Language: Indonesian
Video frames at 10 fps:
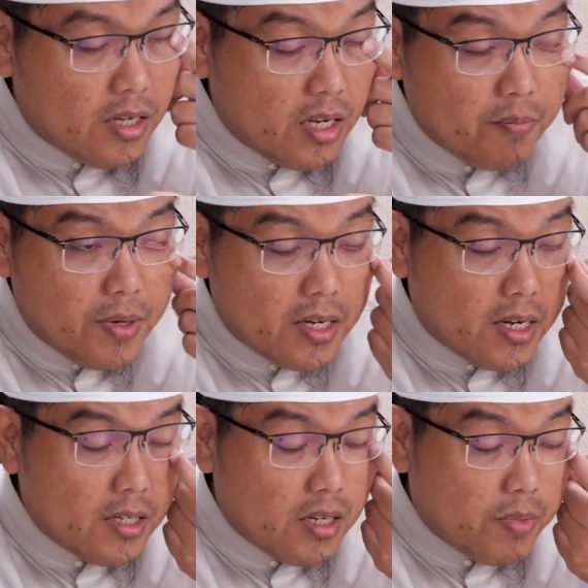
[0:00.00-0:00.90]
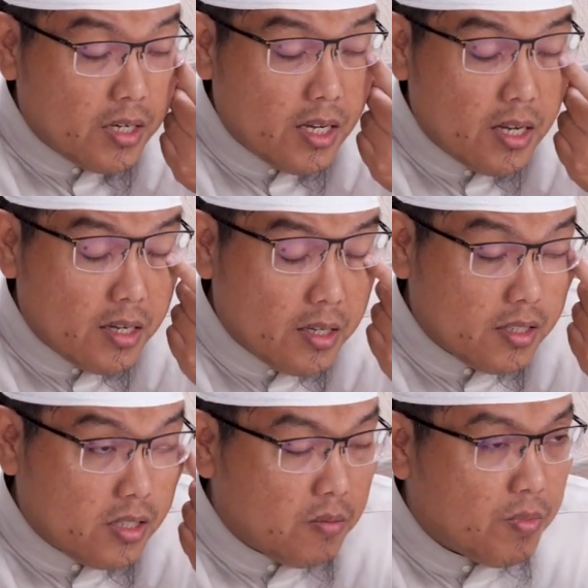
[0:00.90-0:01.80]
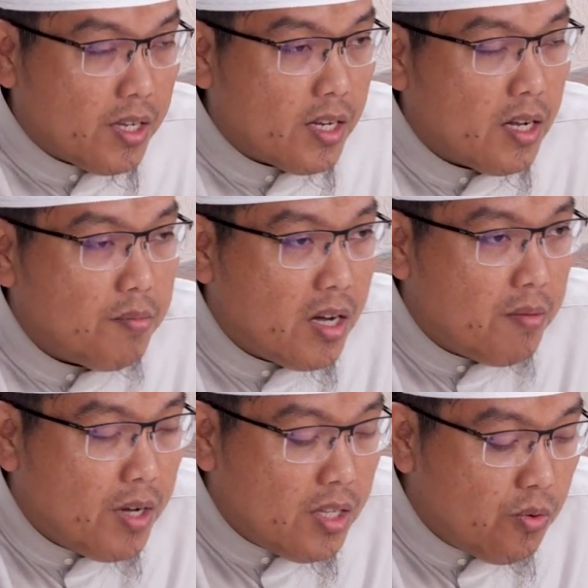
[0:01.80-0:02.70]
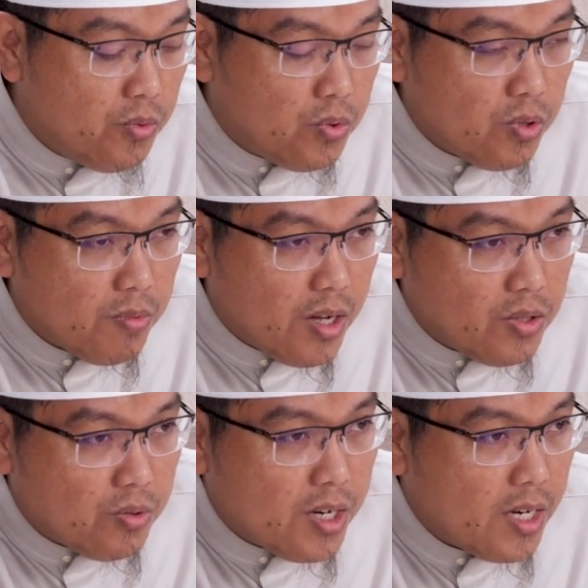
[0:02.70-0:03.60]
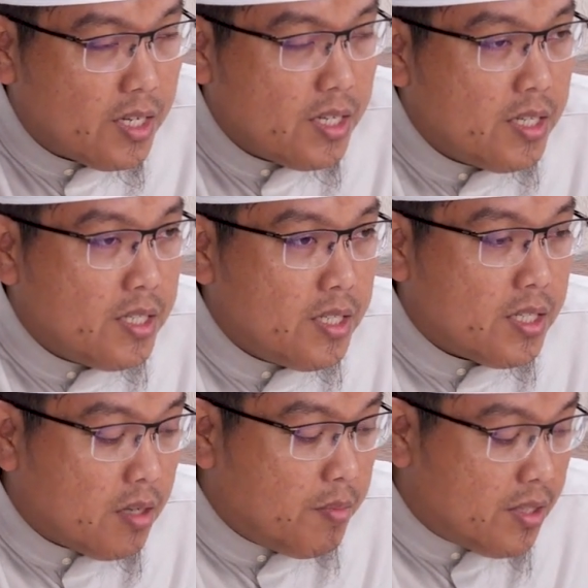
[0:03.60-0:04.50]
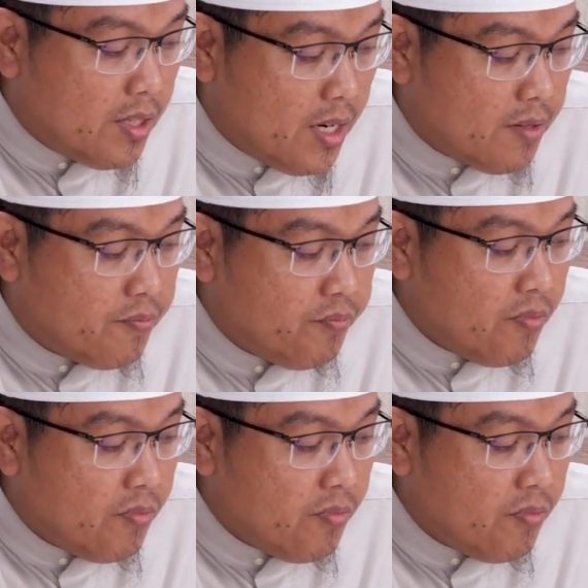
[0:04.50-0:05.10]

lemparkan kepada sebagian hamba-hambanya untuk menghancurkan kebatilan.